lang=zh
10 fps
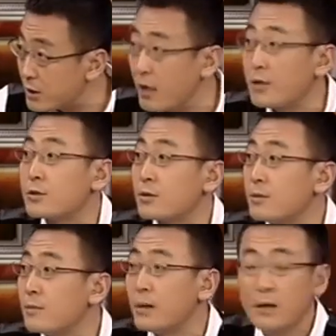开始，
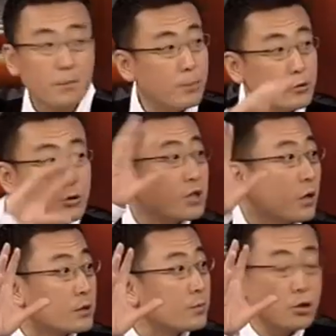不要去
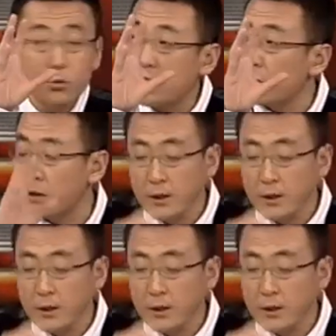讲什么抽象的。